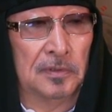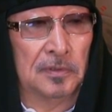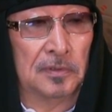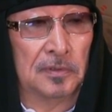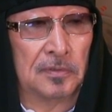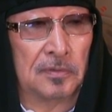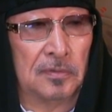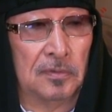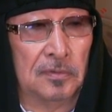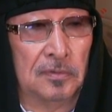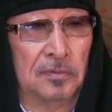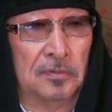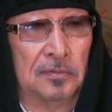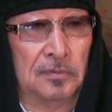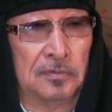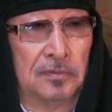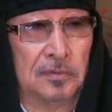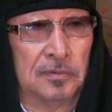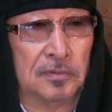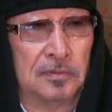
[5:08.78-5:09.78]
こうい
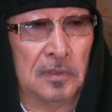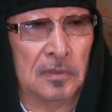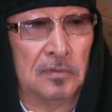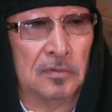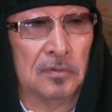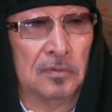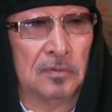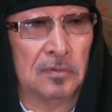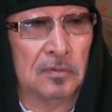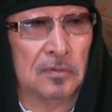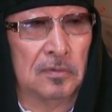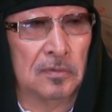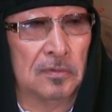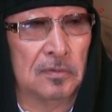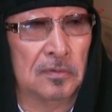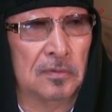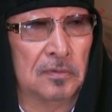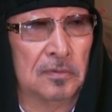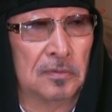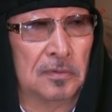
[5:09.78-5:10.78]
う戦後の
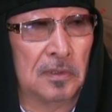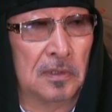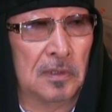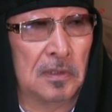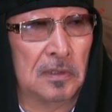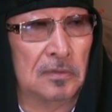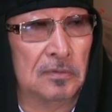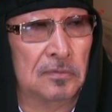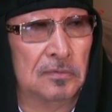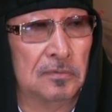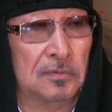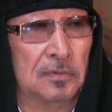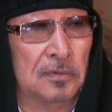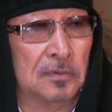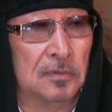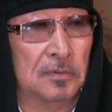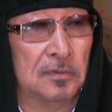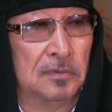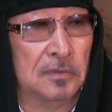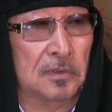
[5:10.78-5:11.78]

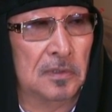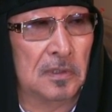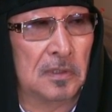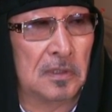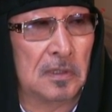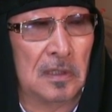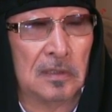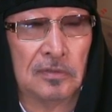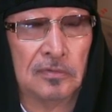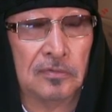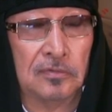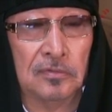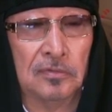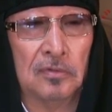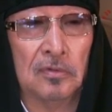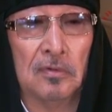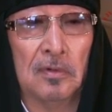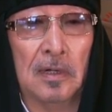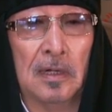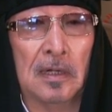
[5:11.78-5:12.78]
71年間という
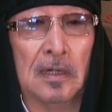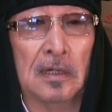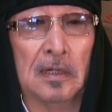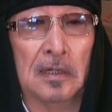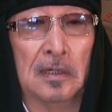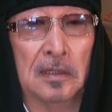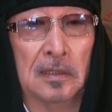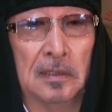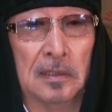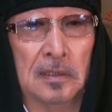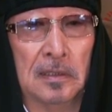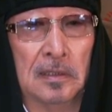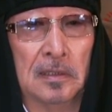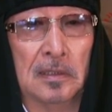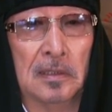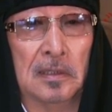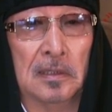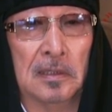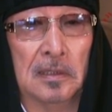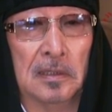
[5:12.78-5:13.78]
のは
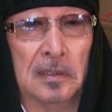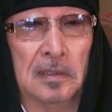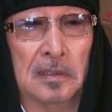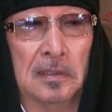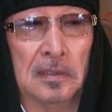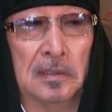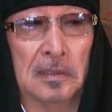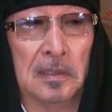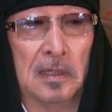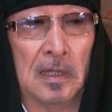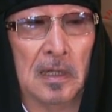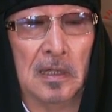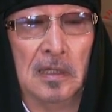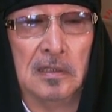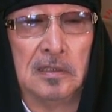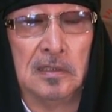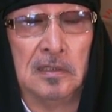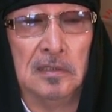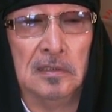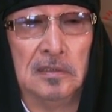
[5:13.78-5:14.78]

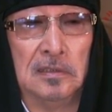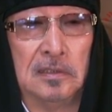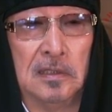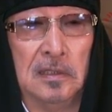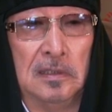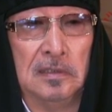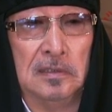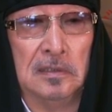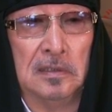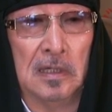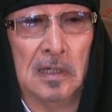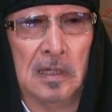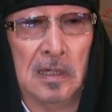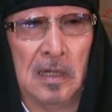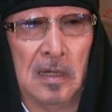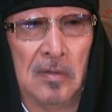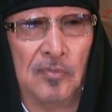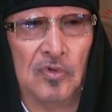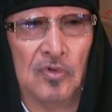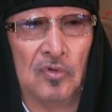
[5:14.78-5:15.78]
拝金政治が
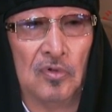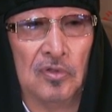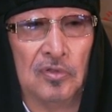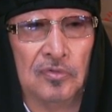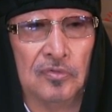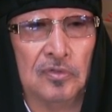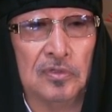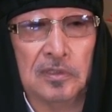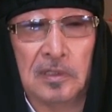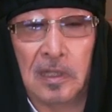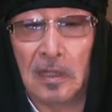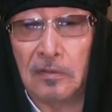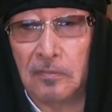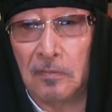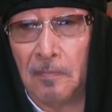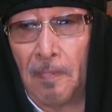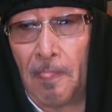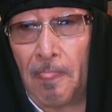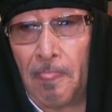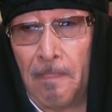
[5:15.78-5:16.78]
はびこりすぎたと、
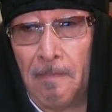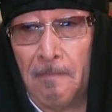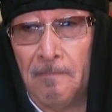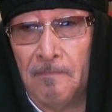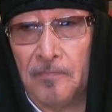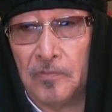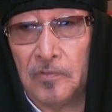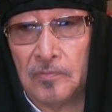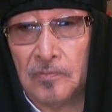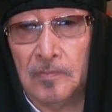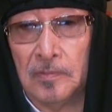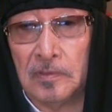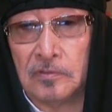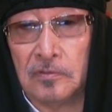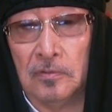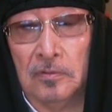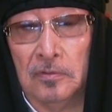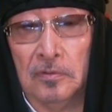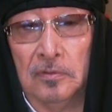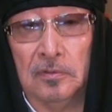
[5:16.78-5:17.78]

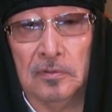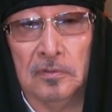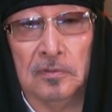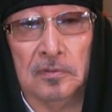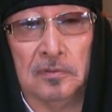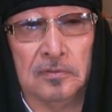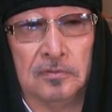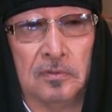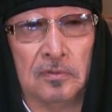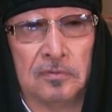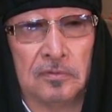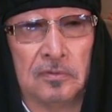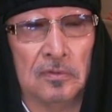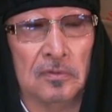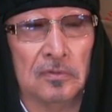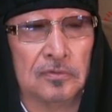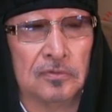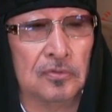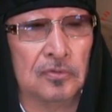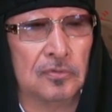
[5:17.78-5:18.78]
その一つ
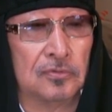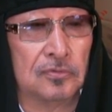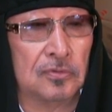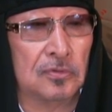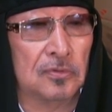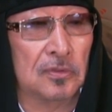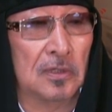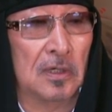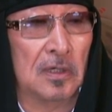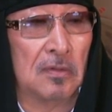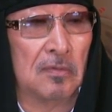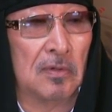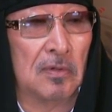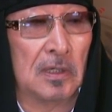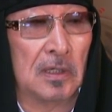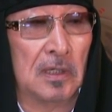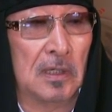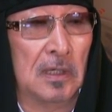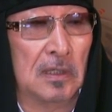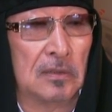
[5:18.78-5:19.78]
の象徴の
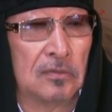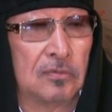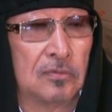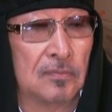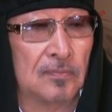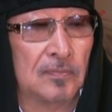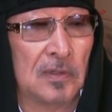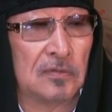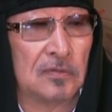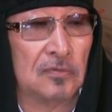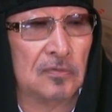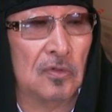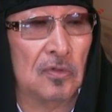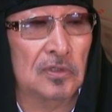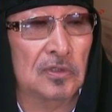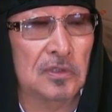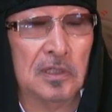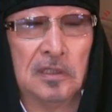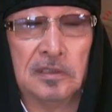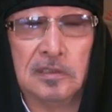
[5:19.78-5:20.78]
表れが松戸
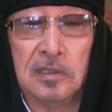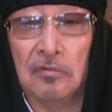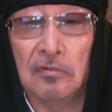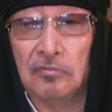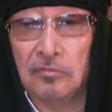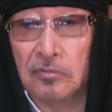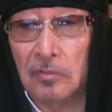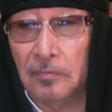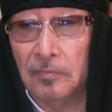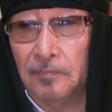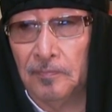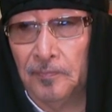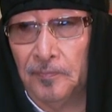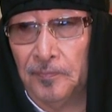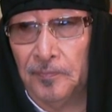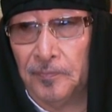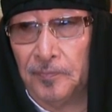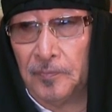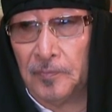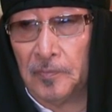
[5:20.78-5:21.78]
に出てる
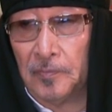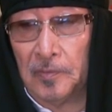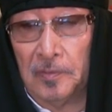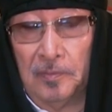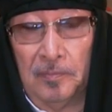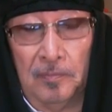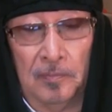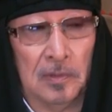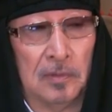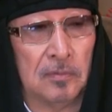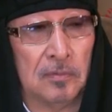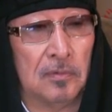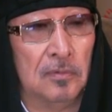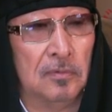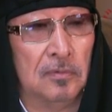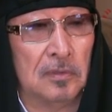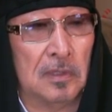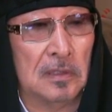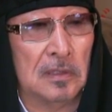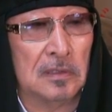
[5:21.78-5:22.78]
と、こう
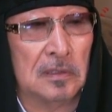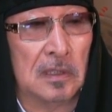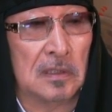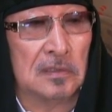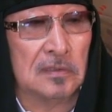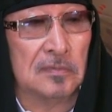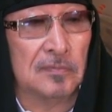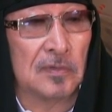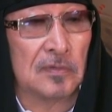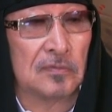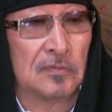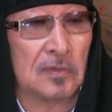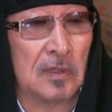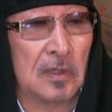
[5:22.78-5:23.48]
いう感じがしますが、